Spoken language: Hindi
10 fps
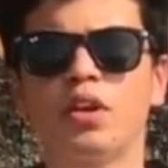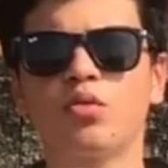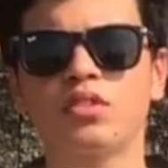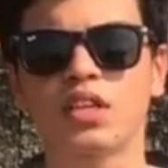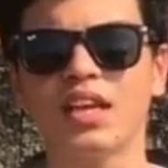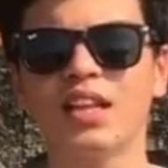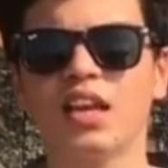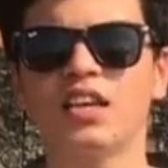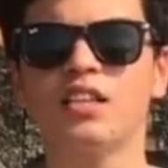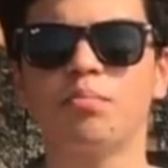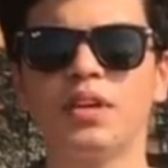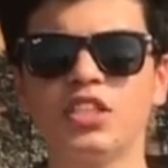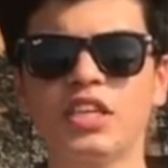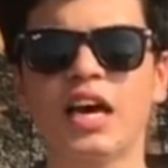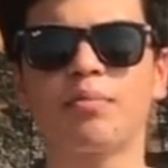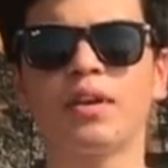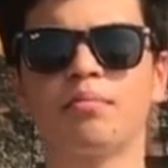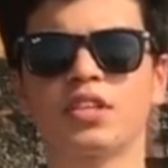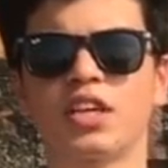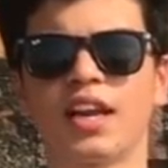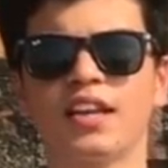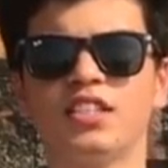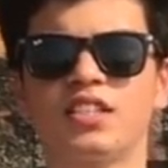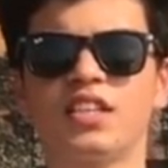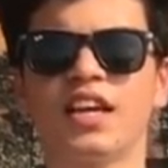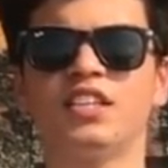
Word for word: बिल्कुल सही तरीके से बीच के आरपीएम पर चलाना है जिससे